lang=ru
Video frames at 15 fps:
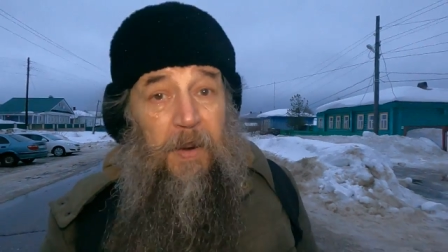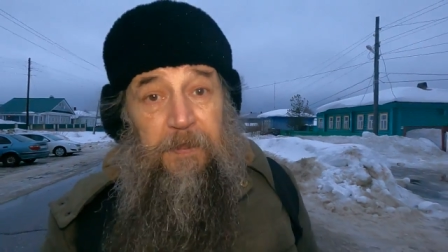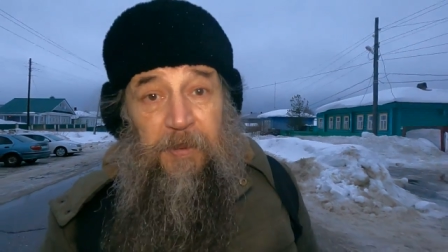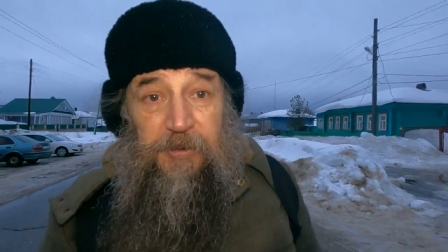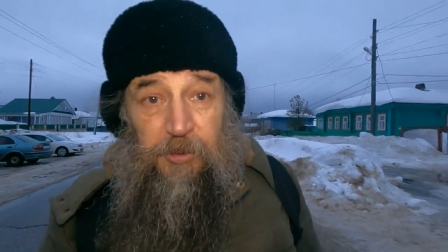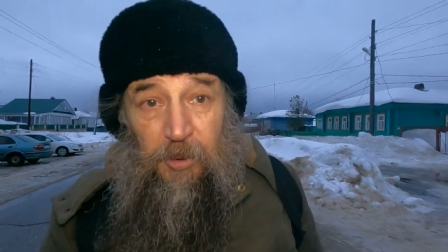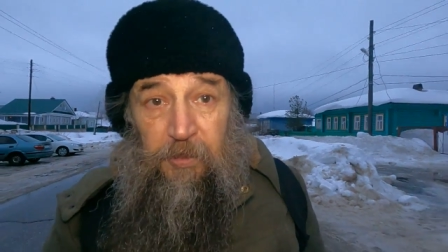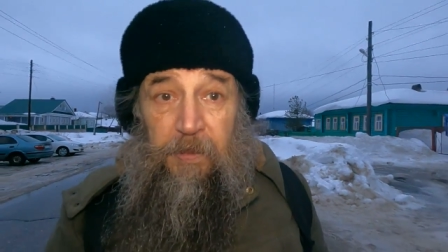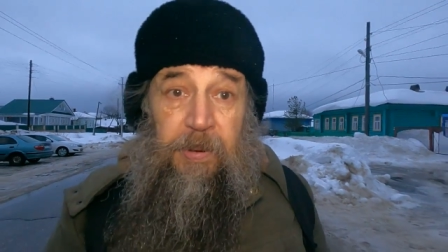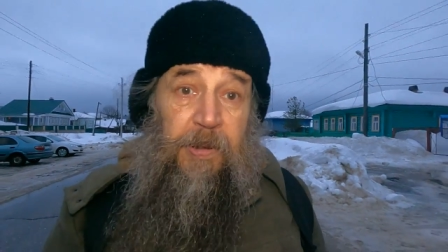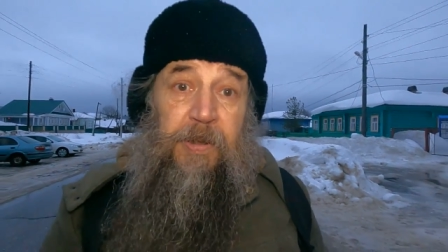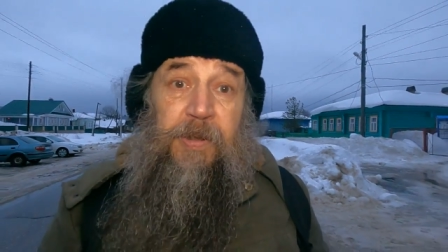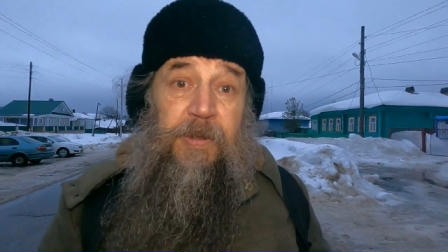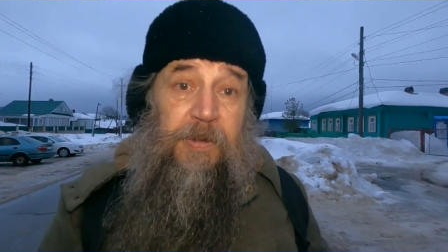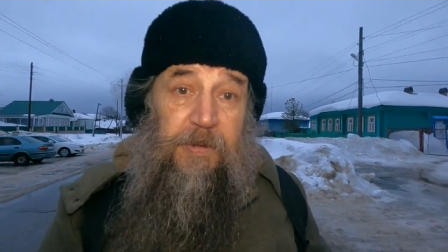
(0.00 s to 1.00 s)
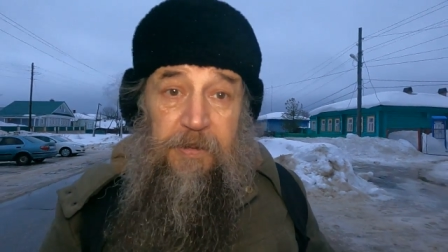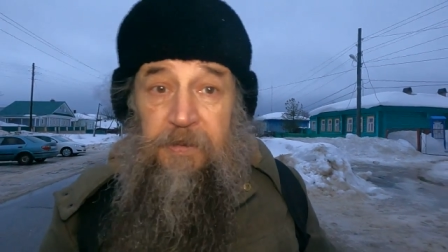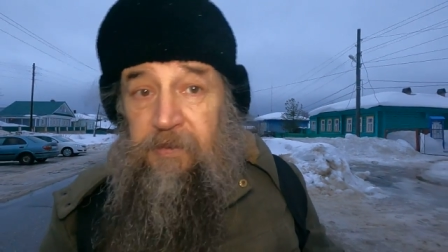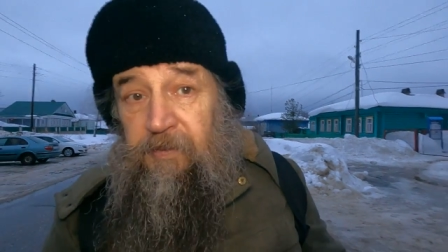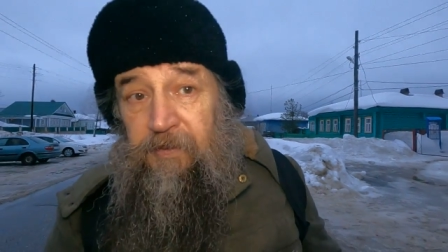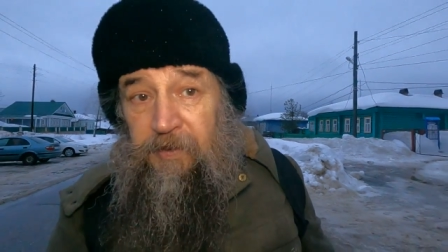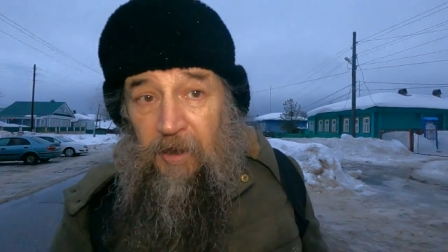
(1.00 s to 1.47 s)
А потом,
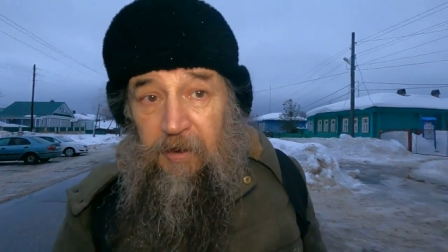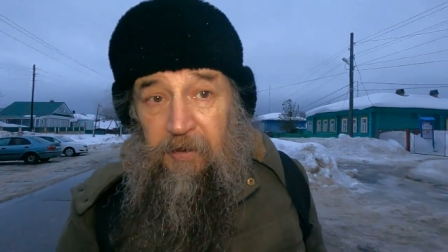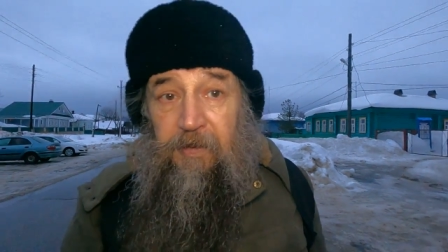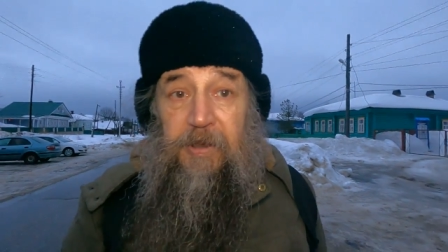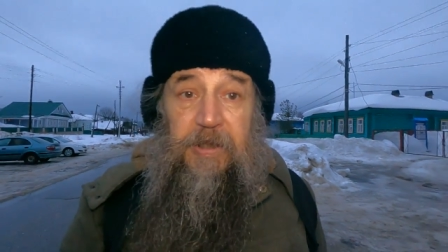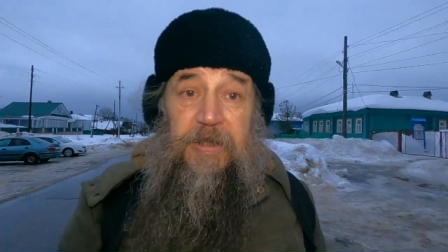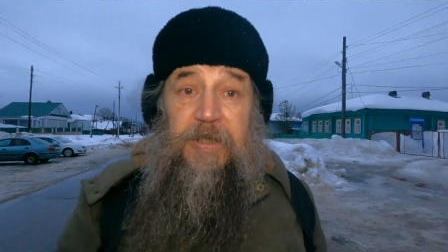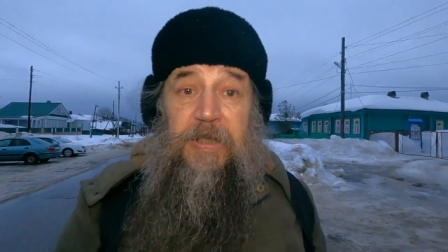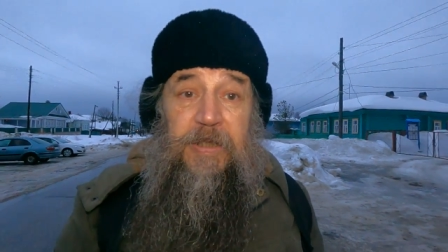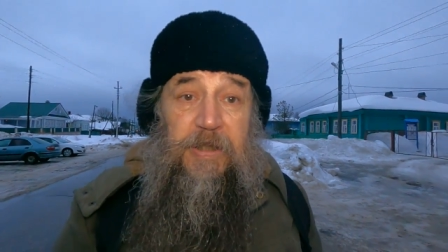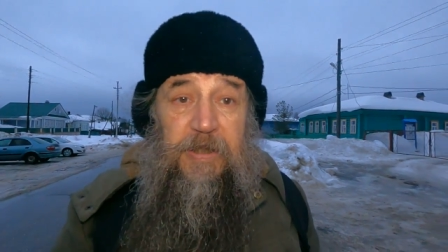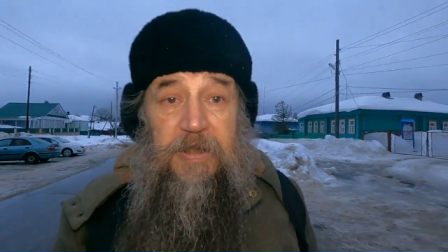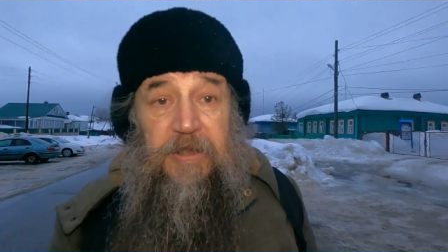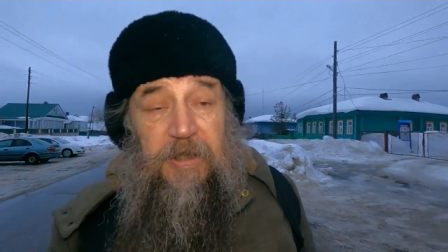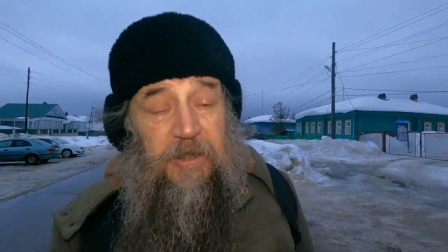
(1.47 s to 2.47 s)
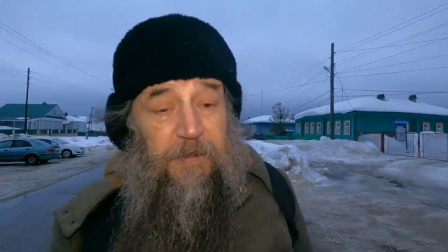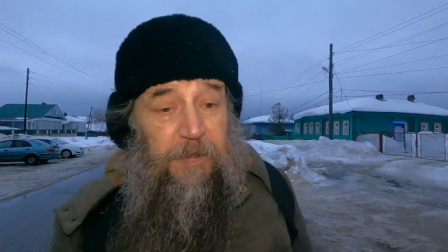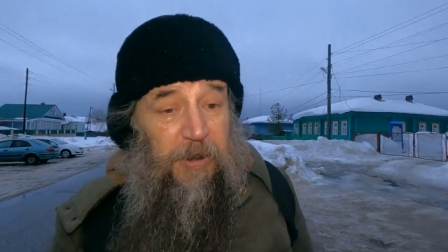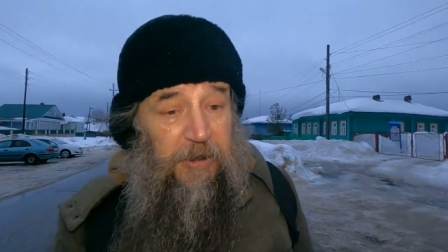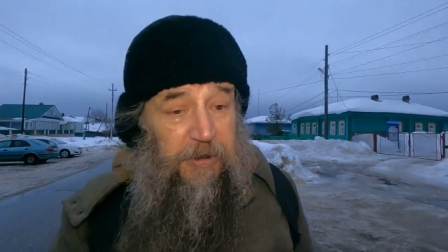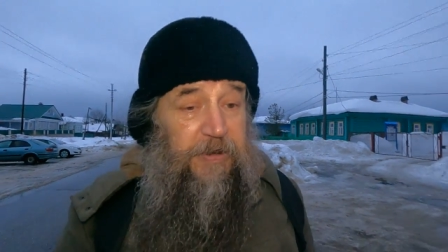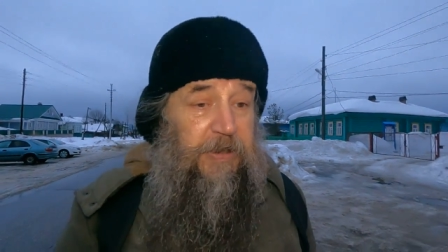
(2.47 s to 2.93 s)
как говорится, не
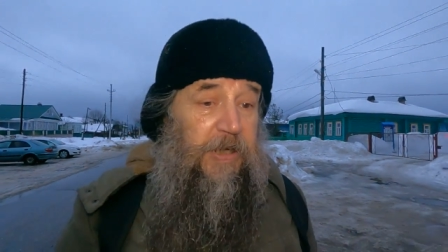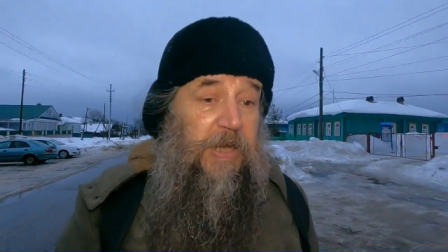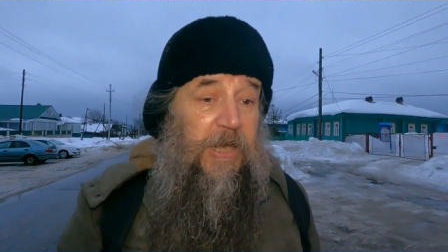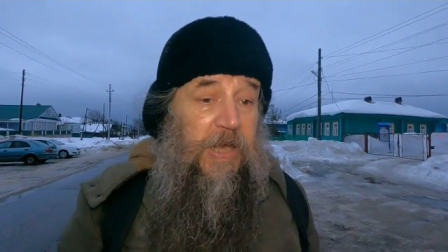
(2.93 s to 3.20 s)
расхлебаешь.